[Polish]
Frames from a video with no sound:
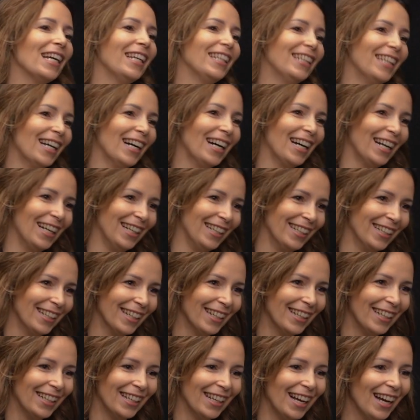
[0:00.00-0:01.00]
idealne,
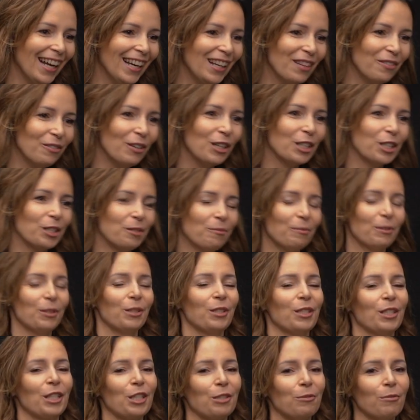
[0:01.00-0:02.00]
ale właśnie, bo to
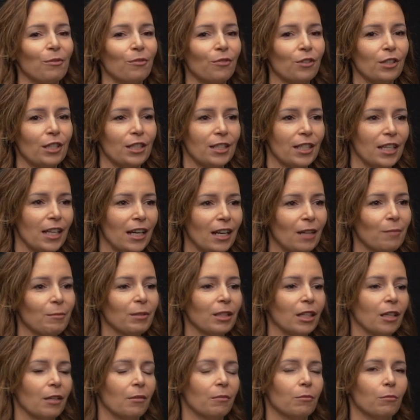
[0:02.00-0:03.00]
jesteśmy fryzjerami
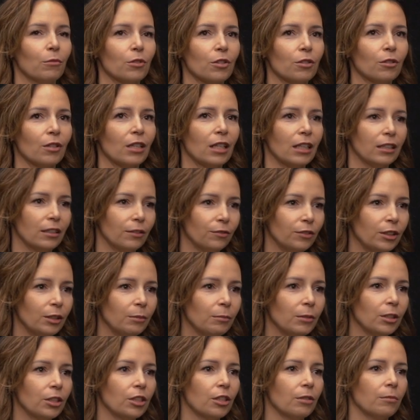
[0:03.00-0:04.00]
takimi mocno
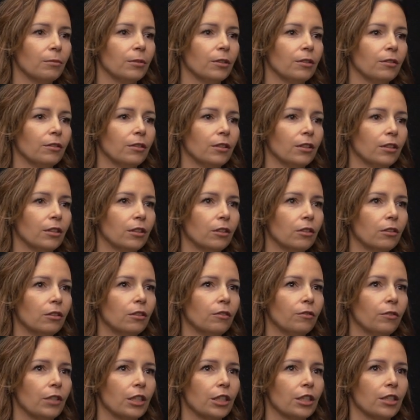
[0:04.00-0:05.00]
kreatywnymi, żeby i
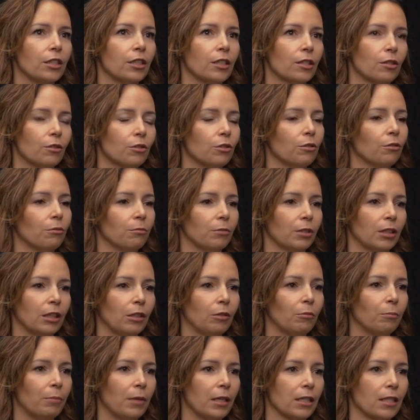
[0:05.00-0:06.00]
to właśnie zrodziło mnie
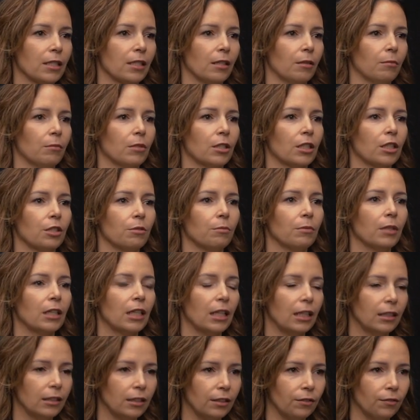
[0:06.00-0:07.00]
taką pasję, bo jesteśmy
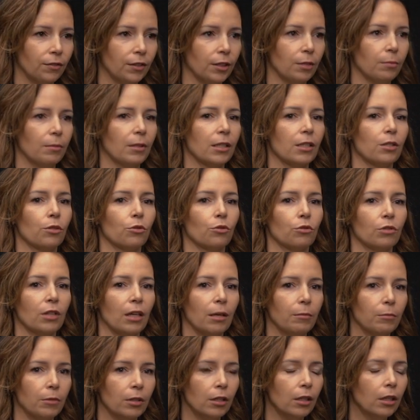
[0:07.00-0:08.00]
kreatywni, bardzo
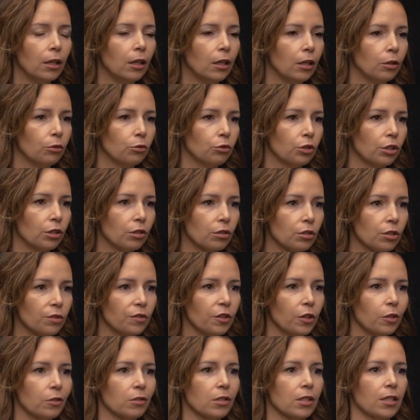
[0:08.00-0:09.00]
szukamy dużych
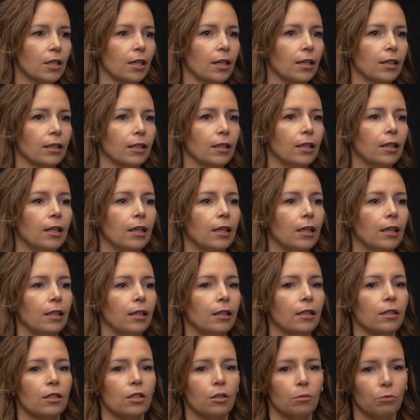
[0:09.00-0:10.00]
rozwiązań,
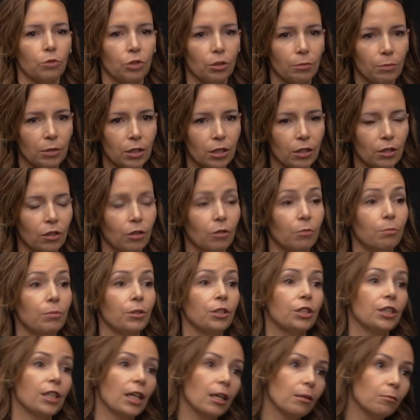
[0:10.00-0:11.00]
y, co możemy
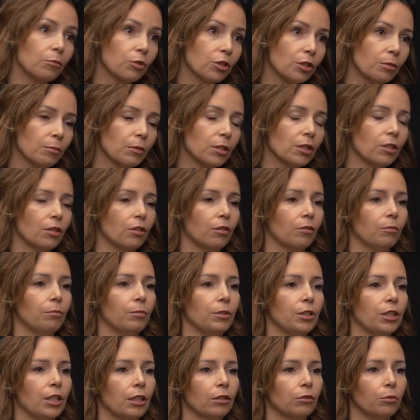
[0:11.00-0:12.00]
zrobić, jak możemy
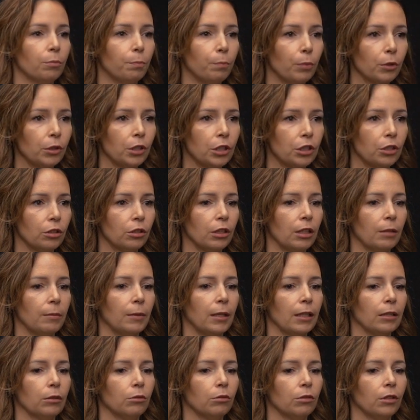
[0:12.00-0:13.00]
zrobić, jak podejść do
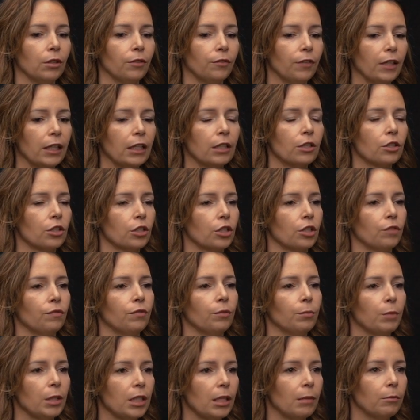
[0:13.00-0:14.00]
tematu i fajnie, że się
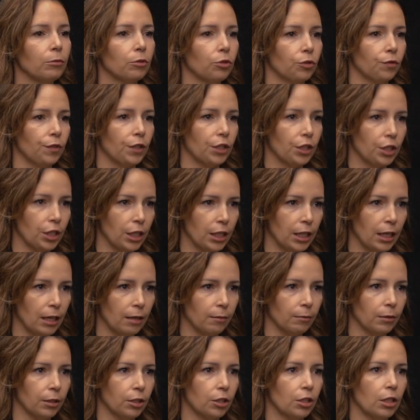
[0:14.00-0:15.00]
wymieniamy
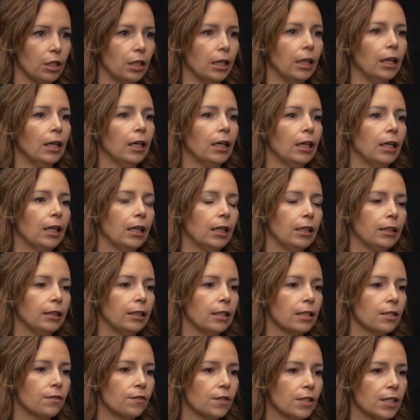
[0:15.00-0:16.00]
doświadczeniami, czyli
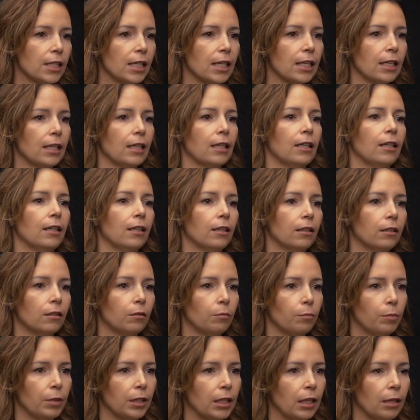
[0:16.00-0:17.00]
jest fryzjerka,
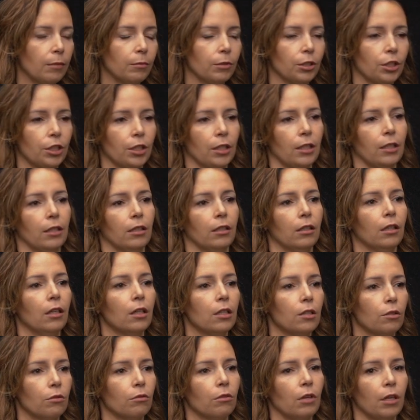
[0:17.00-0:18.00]
pytamy się,
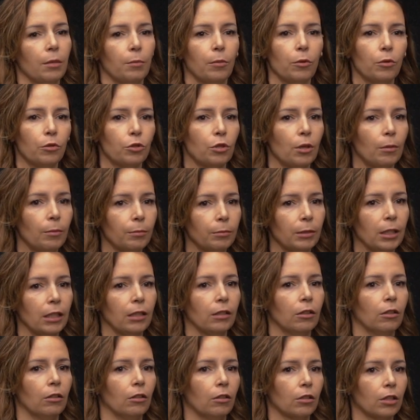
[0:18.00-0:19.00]
słuchaj, położyłabym
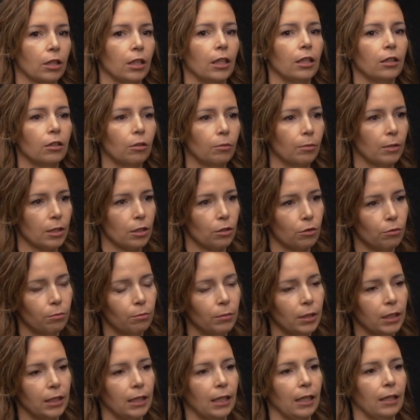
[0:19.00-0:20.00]
ten kolor, nie, dobra,
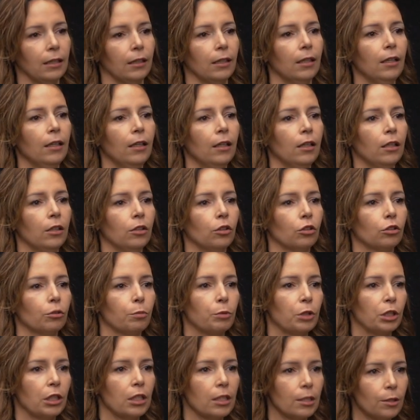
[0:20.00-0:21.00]
zróbmy ten, no to
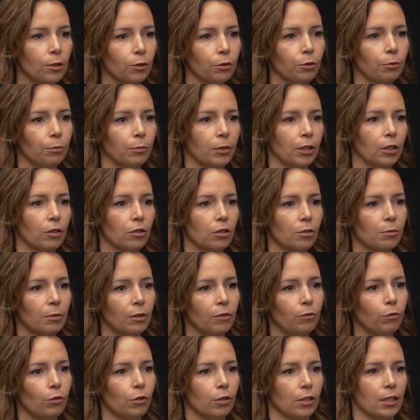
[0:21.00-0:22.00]
przetestujmy,
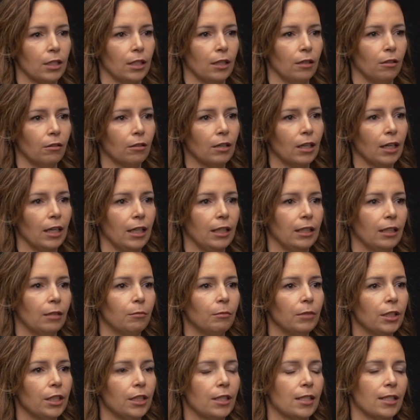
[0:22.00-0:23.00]
kosmyk włosa, miesiąca, ok, na
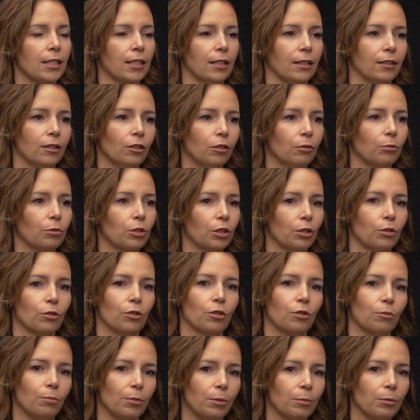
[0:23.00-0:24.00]
myjce, dobrze, to
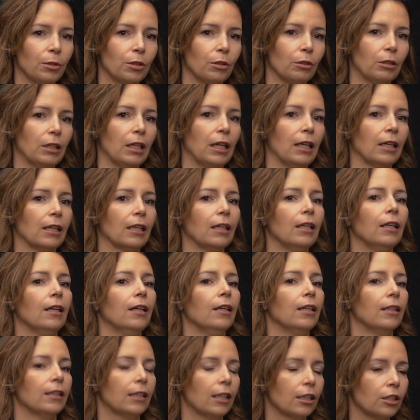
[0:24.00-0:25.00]
zrobimy to tak.
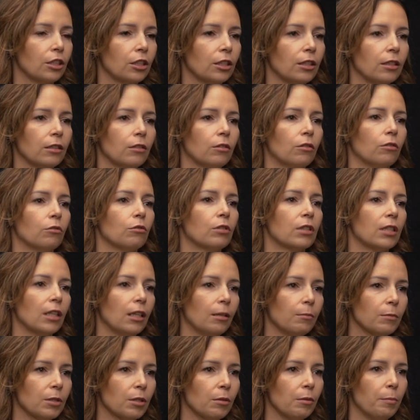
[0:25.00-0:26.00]
Także
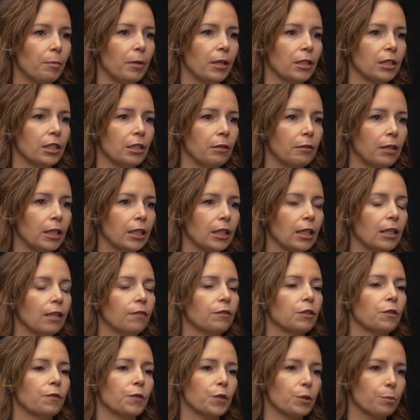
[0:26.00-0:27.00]
ustalamy sobie plan działania
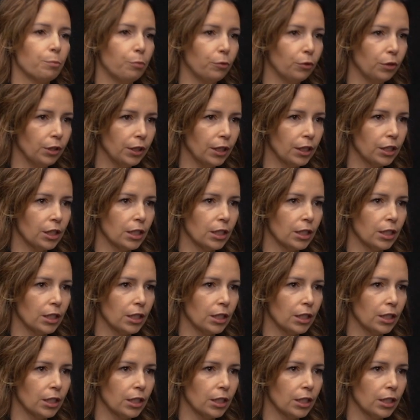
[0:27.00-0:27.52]
nawet wspólnie